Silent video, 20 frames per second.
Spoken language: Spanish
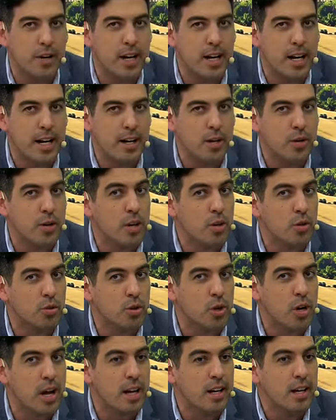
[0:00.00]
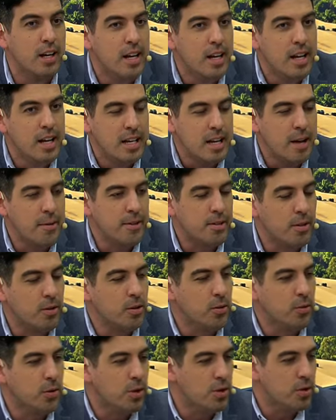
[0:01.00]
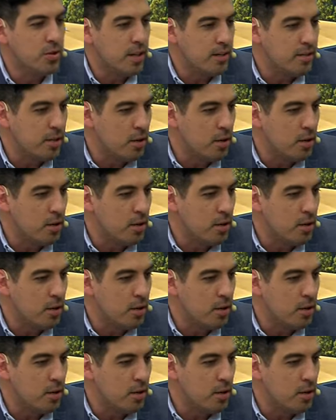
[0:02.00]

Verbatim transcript: fuera del aire con la doctora y a veces cuando uno no se